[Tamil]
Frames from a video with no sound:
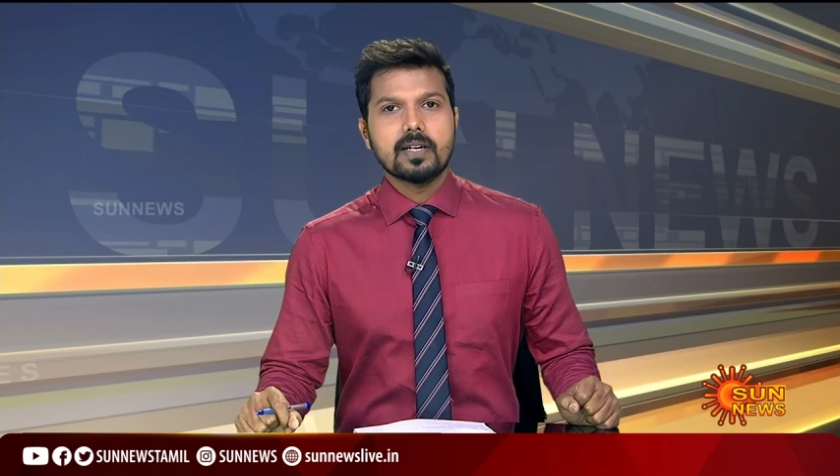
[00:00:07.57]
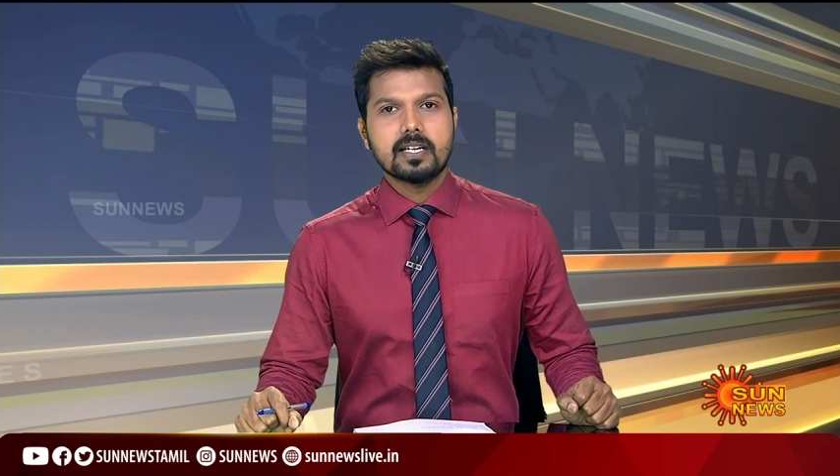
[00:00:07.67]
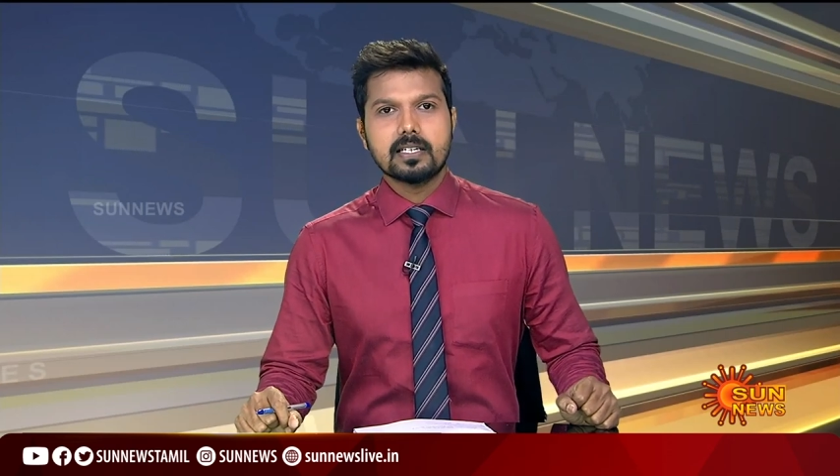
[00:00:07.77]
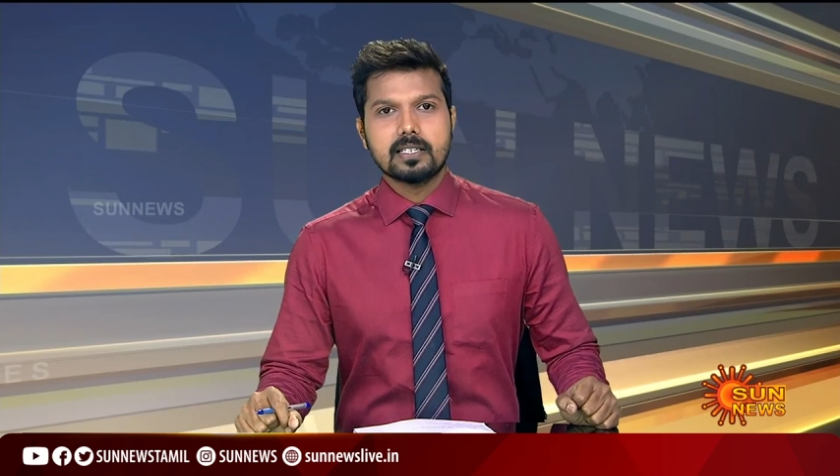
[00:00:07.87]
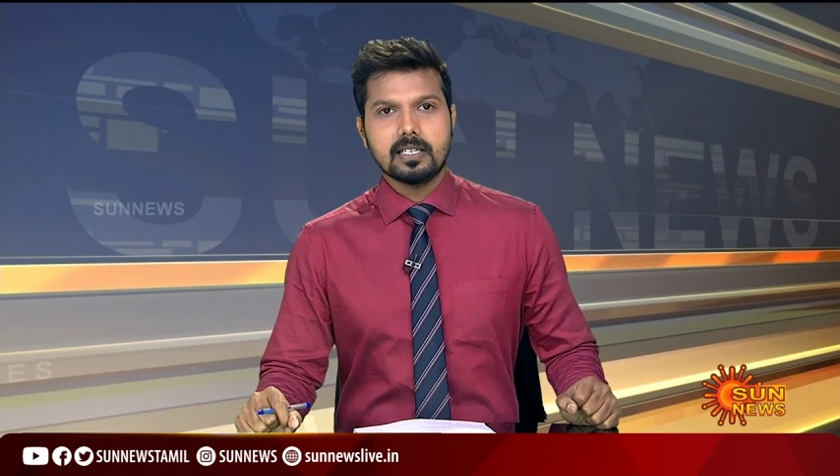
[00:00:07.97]

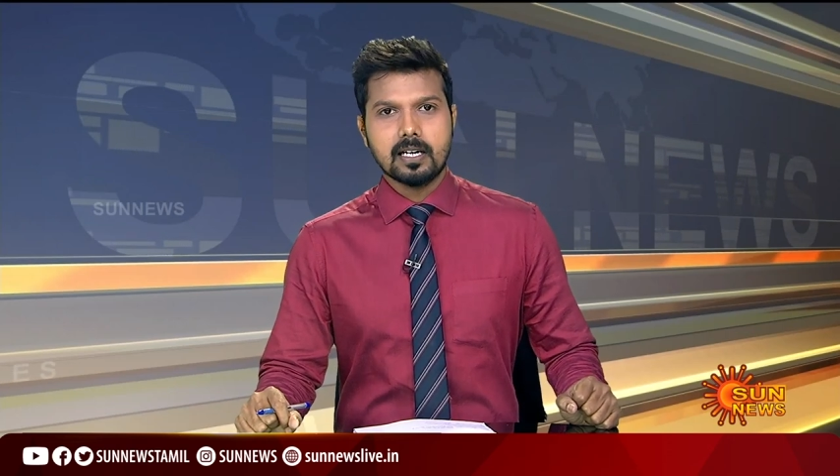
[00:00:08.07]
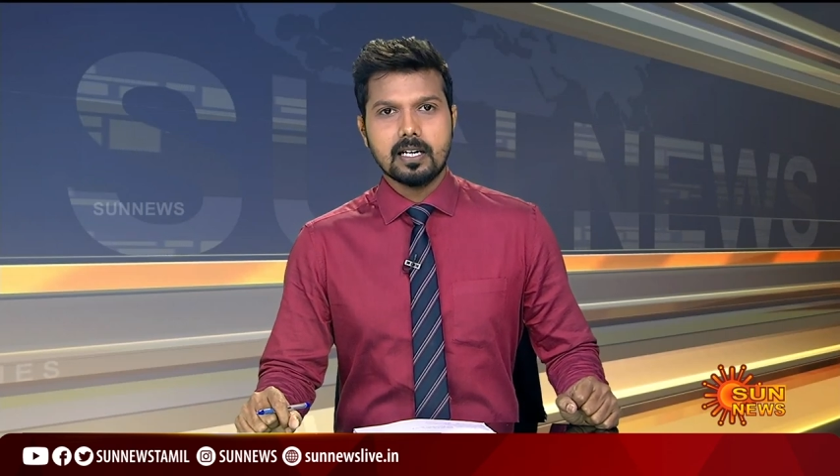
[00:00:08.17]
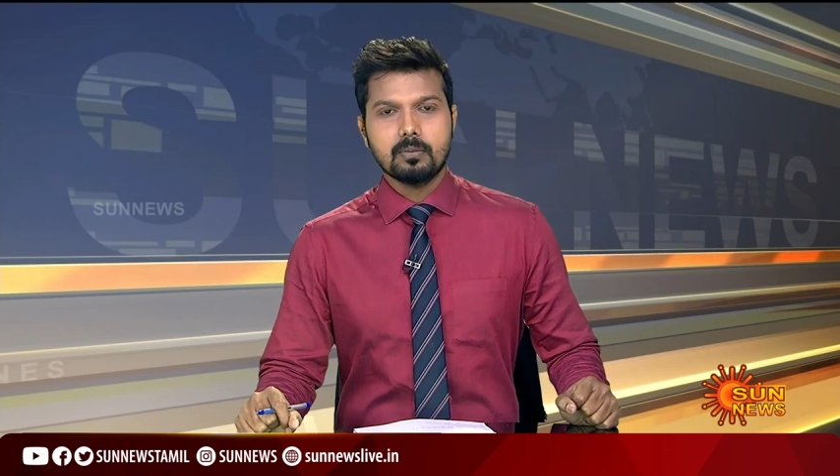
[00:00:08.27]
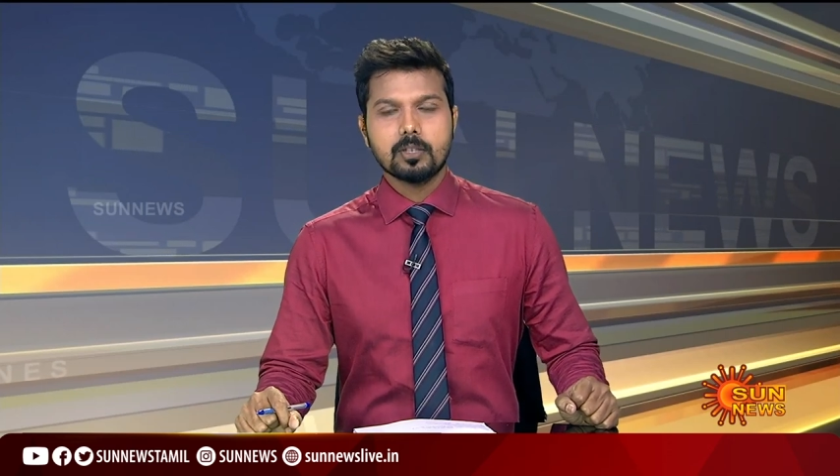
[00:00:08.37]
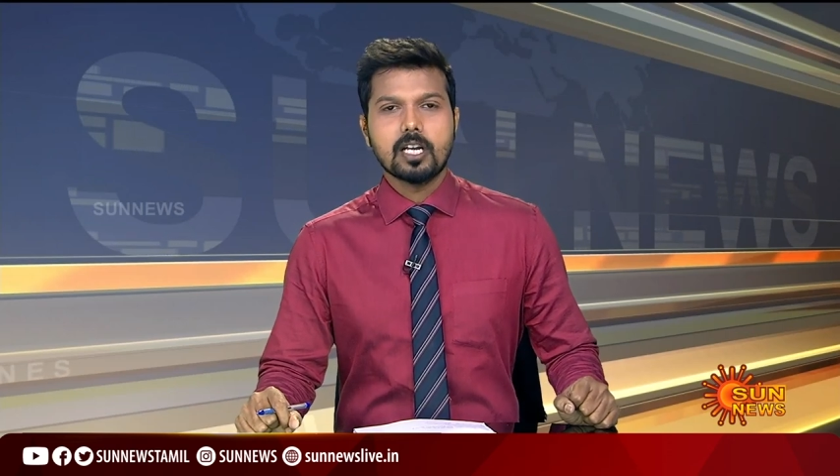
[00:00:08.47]
ஆய்வக
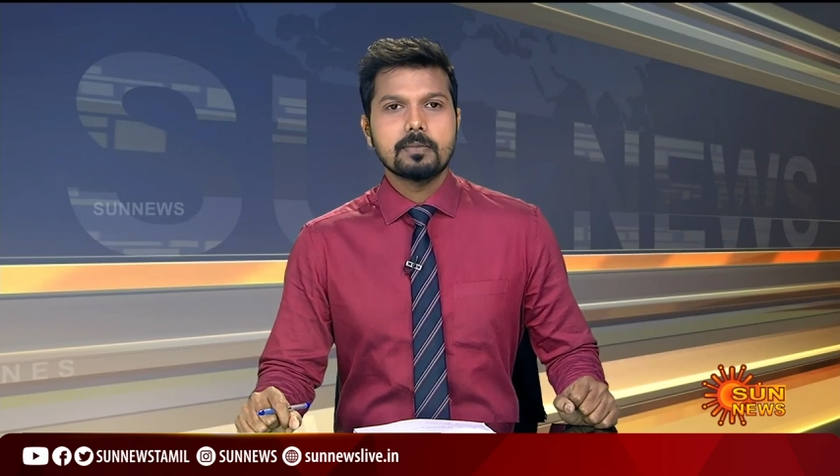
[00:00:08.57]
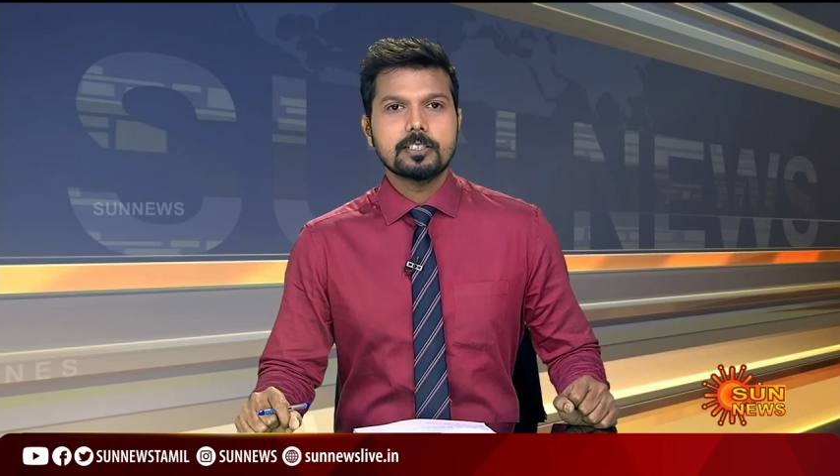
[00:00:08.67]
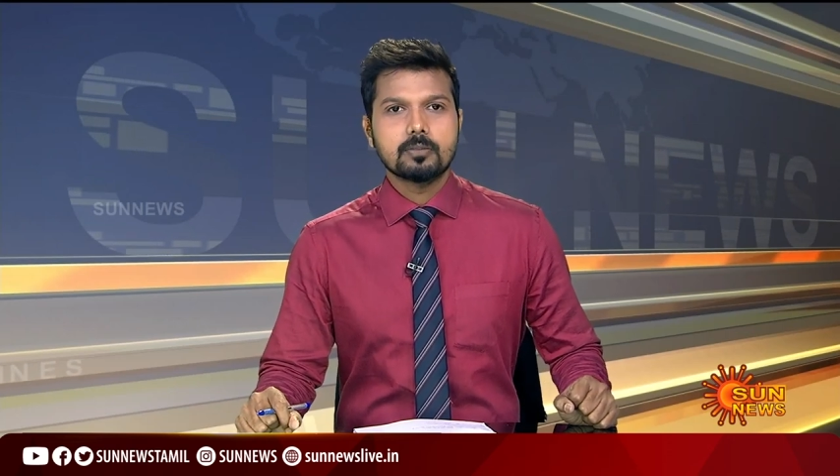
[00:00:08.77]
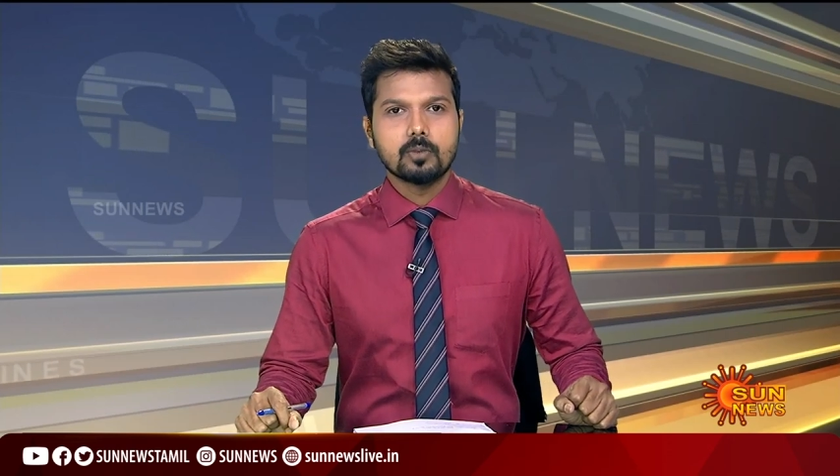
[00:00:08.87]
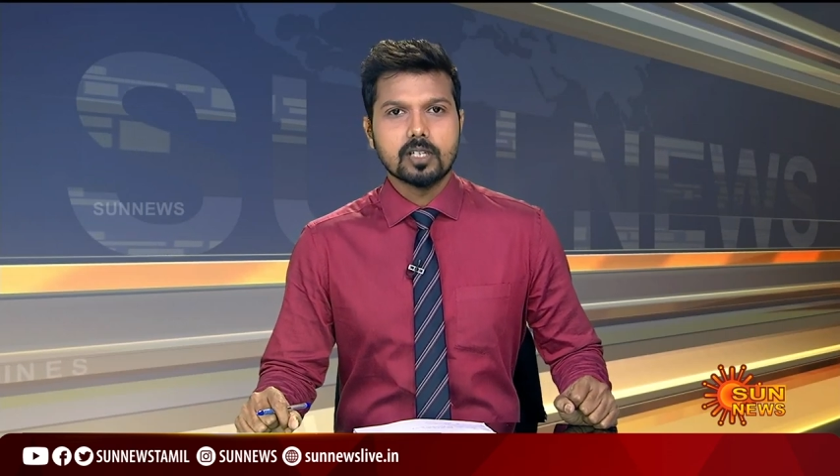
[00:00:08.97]
கட்டிடங்களை
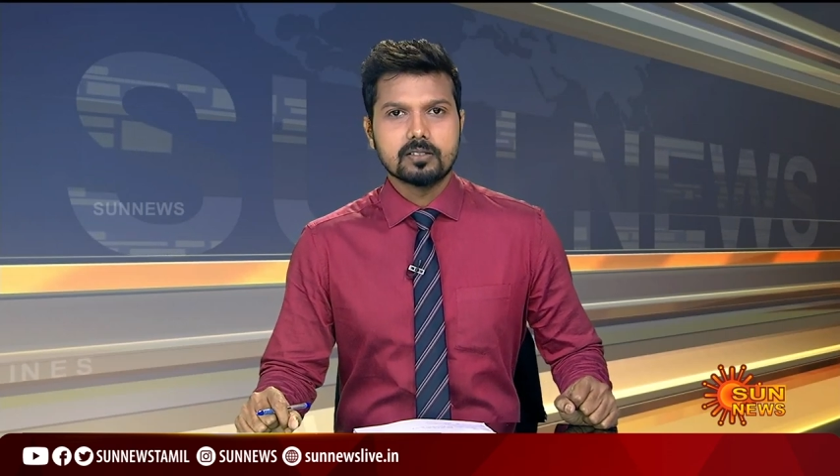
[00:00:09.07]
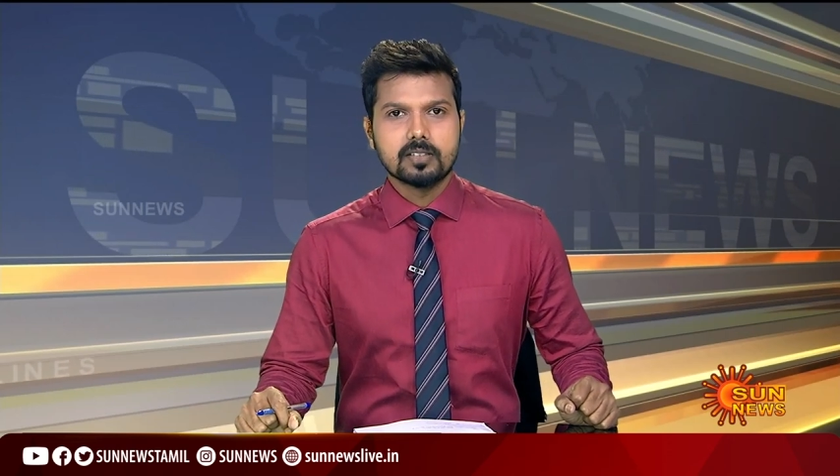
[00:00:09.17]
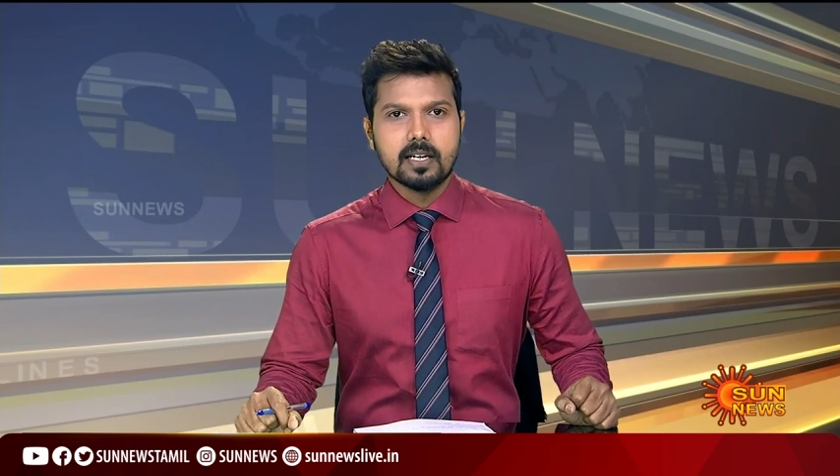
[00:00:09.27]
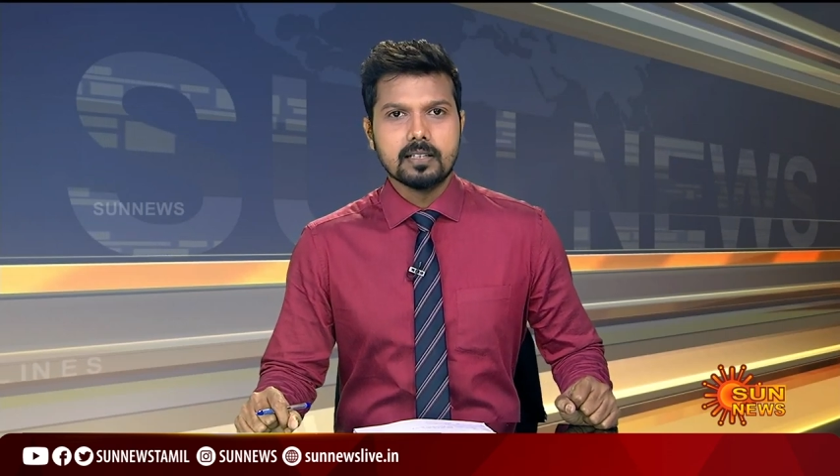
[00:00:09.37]
முதலமைச்சர் மு